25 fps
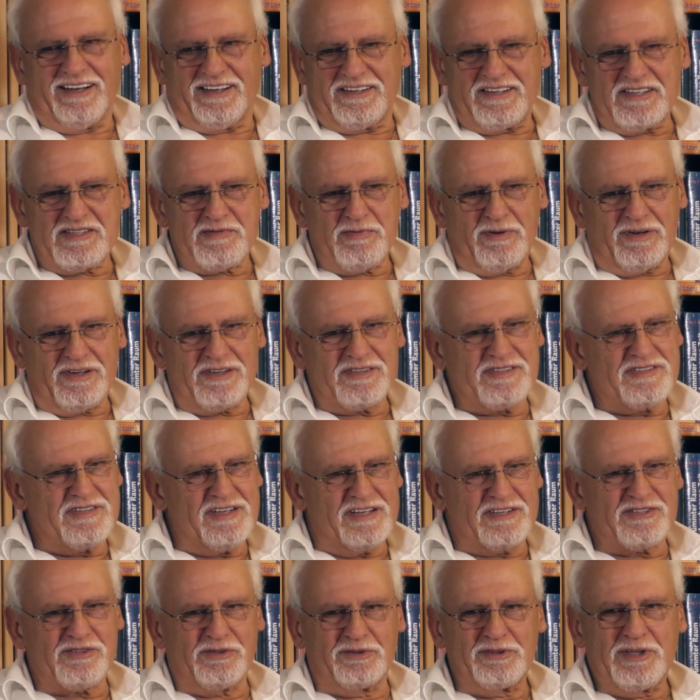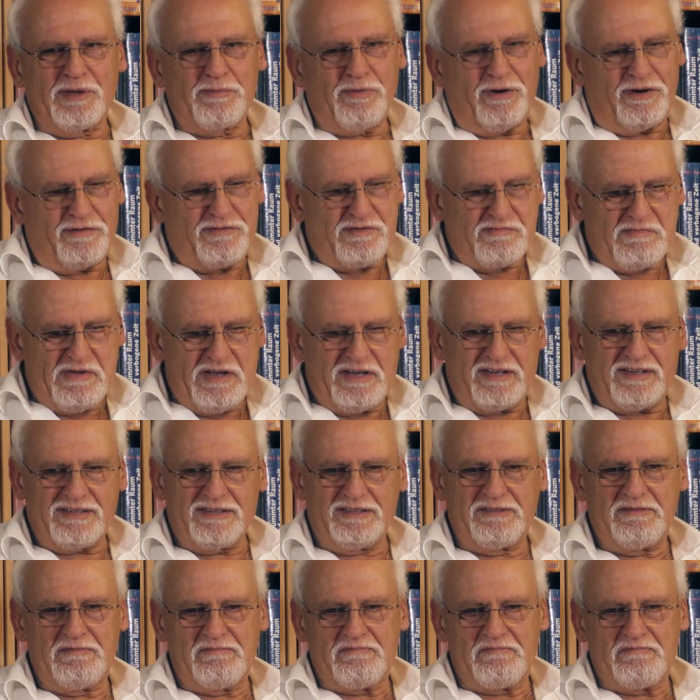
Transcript: Ja, das war sehr sonderbar für mich.